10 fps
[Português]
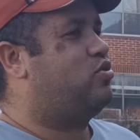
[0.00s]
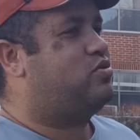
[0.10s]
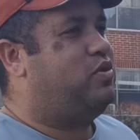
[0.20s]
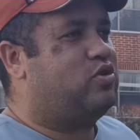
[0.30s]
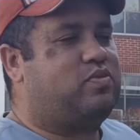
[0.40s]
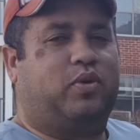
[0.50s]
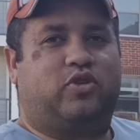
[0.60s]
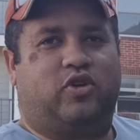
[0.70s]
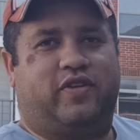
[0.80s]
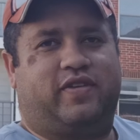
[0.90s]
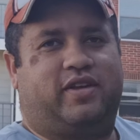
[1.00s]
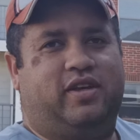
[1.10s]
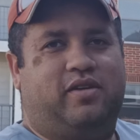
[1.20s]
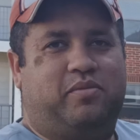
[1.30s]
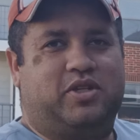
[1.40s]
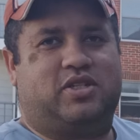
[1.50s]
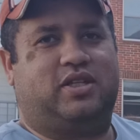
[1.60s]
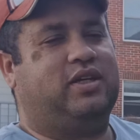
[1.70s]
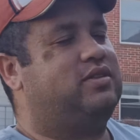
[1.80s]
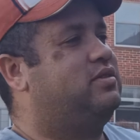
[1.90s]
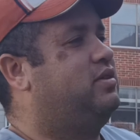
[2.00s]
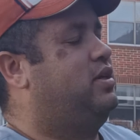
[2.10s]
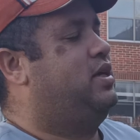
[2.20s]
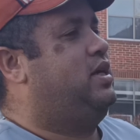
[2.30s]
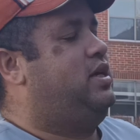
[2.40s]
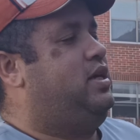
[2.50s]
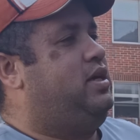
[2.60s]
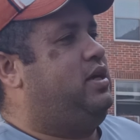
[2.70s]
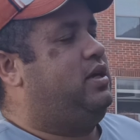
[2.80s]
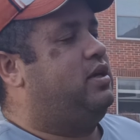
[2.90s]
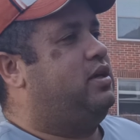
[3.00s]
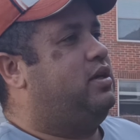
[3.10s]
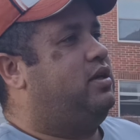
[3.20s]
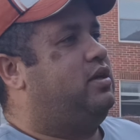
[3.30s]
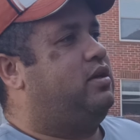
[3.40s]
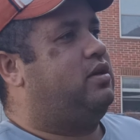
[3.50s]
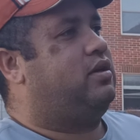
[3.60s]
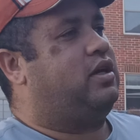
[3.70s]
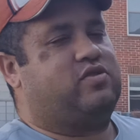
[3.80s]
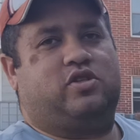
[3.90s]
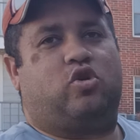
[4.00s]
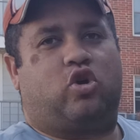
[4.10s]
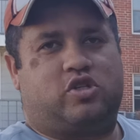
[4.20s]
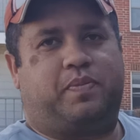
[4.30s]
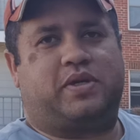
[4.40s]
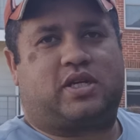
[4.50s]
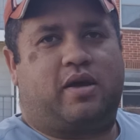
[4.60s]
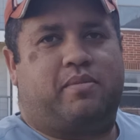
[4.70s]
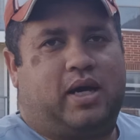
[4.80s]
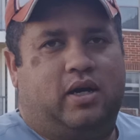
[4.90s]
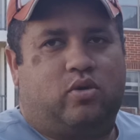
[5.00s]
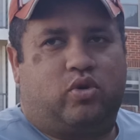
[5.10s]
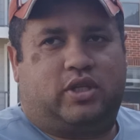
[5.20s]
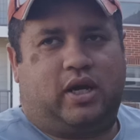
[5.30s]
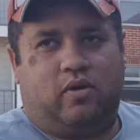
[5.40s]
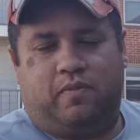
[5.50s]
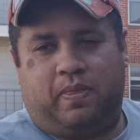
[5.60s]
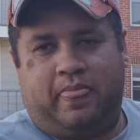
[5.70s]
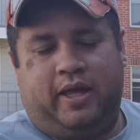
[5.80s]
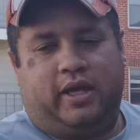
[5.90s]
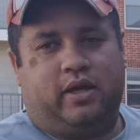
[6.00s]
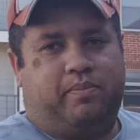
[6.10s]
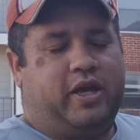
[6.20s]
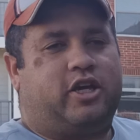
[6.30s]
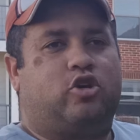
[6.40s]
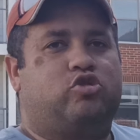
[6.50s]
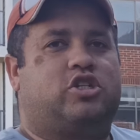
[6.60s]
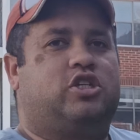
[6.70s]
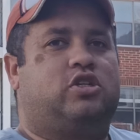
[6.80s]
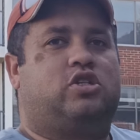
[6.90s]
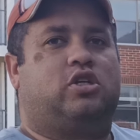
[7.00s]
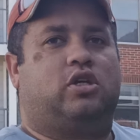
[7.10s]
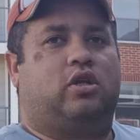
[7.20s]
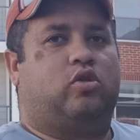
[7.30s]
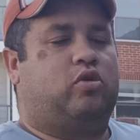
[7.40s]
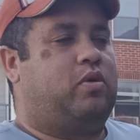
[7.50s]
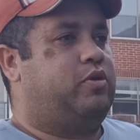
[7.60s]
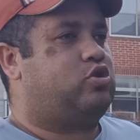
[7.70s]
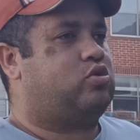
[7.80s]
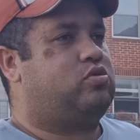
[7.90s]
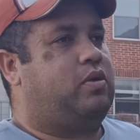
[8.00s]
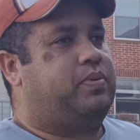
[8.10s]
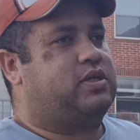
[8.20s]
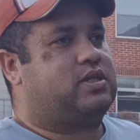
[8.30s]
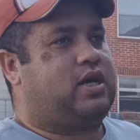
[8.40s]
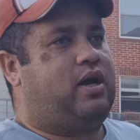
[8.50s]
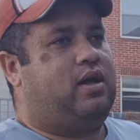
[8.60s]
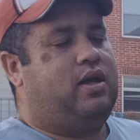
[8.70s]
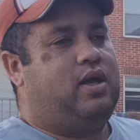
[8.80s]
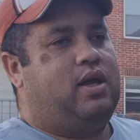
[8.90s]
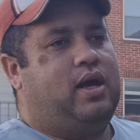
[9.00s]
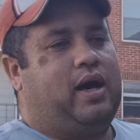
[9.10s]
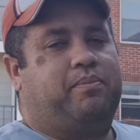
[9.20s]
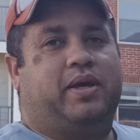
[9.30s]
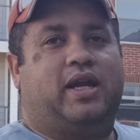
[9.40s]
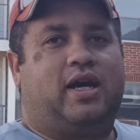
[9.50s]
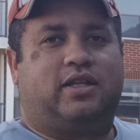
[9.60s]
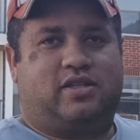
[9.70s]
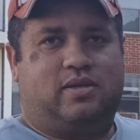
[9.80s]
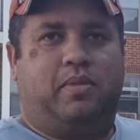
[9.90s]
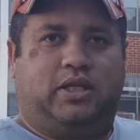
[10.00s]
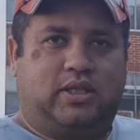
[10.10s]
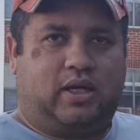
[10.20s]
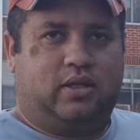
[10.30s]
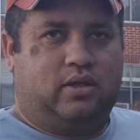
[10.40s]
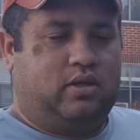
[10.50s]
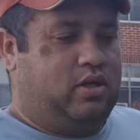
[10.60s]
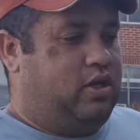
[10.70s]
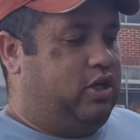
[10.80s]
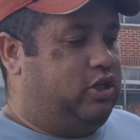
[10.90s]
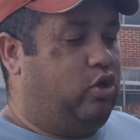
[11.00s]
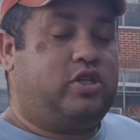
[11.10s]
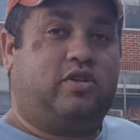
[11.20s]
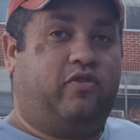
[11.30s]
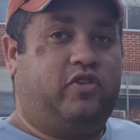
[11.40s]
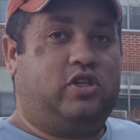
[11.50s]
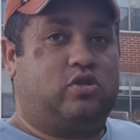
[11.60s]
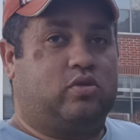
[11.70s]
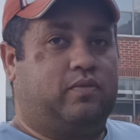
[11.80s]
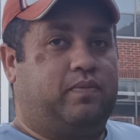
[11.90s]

com os meus botões aqui, meditando. E às vezes eu gosto de pescar em barranco e tal. E bem aqui onde a gente normalmente costuma pescar, a beirada é cimentada. Então esse vídeo,